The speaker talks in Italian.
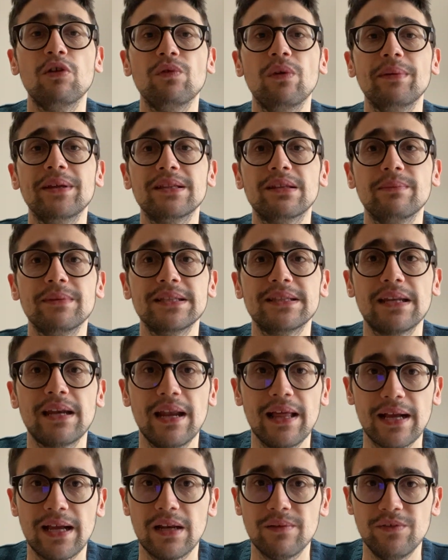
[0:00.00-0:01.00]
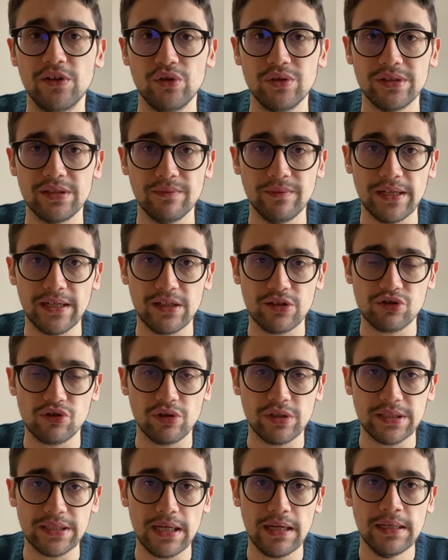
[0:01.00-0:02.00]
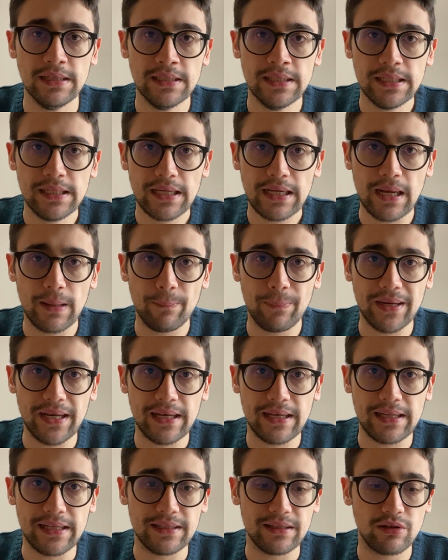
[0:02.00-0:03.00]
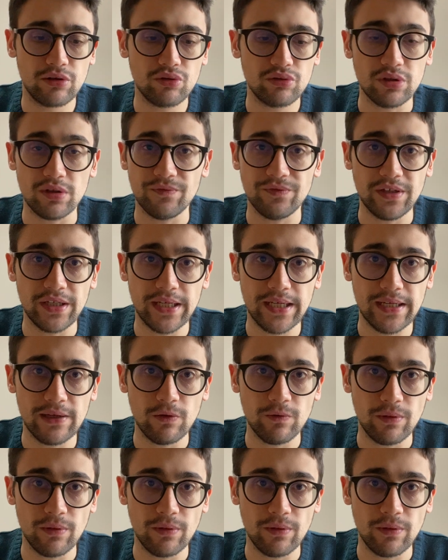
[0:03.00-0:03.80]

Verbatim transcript: ovviamente mettere like al video, attivare la solita campanellina delle notifiche,